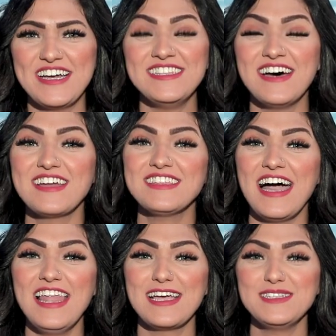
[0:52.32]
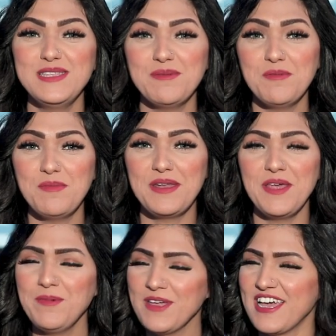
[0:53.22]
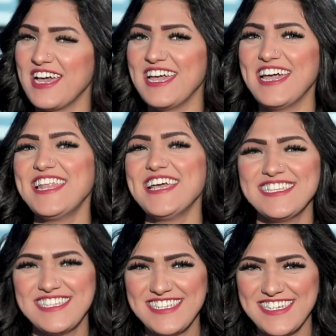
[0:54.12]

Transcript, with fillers: النهارده حلقه جديده من برنامج يا انا يا انت